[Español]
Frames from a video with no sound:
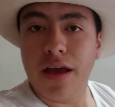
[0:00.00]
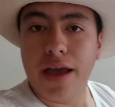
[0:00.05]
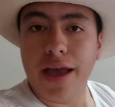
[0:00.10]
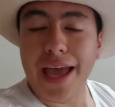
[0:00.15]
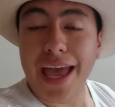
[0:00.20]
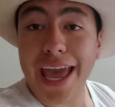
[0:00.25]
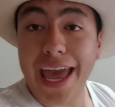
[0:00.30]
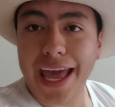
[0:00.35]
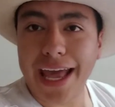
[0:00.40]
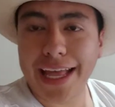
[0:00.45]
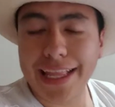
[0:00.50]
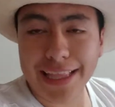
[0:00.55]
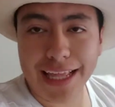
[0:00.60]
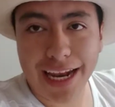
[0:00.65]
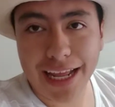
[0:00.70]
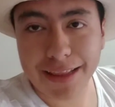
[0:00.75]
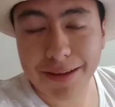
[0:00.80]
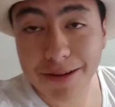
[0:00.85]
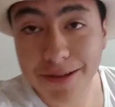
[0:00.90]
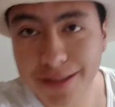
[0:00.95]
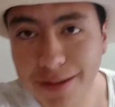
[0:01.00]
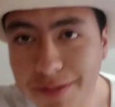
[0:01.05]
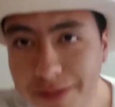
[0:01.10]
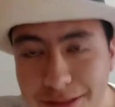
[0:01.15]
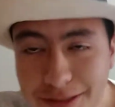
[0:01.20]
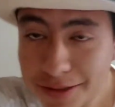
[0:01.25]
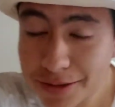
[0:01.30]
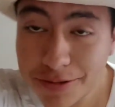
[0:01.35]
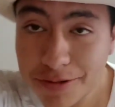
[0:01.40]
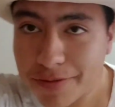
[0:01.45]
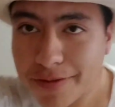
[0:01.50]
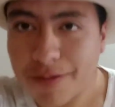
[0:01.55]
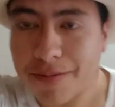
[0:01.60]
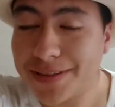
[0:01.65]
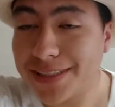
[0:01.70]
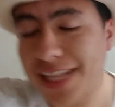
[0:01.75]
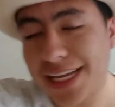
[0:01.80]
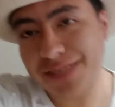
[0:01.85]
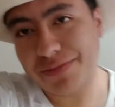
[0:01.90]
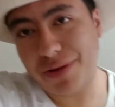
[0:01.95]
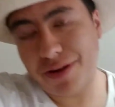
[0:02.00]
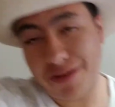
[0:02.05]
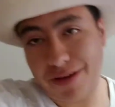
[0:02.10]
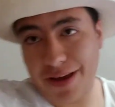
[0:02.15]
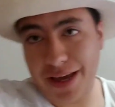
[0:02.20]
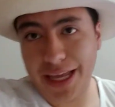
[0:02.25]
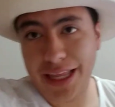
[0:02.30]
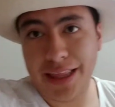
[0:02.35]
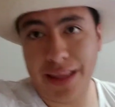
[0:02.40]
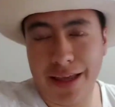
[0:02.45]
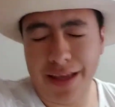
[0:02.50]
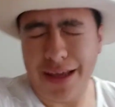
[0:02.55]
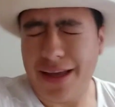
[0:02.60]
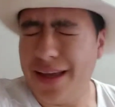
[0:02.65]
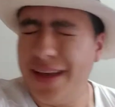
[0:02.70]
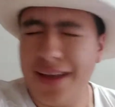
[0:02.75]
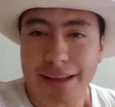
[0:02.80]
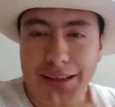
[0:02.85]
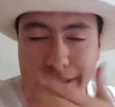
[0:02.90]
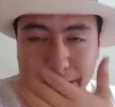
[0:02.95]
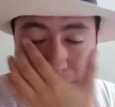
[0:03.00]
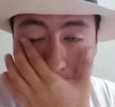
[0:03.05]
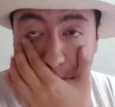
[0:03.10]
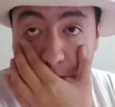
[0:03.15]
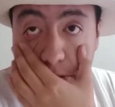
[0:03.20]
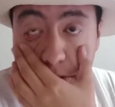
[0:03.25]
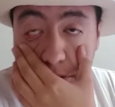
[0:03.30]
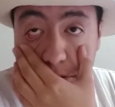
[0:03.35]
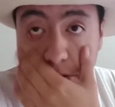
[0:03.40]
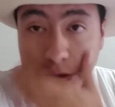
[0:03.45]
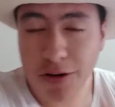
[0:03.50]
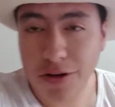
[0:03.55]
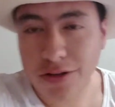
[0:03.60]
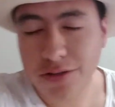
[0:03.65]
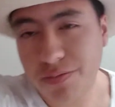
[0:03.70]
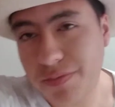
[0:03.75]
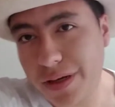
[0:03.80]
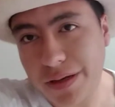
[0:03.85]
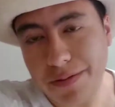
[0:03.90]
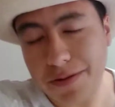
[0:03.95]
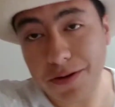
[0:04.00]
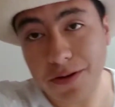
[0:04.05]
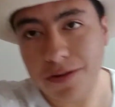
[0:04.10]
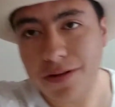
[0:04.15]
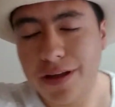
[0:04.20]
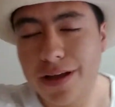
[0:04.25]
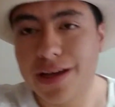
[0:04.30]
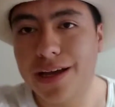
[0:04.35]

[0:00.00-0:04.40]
Hey, ¿qué tal a todos amigos de YouTube? ¿Cómo están? Espero que Tengo los ojos rojos, perdón.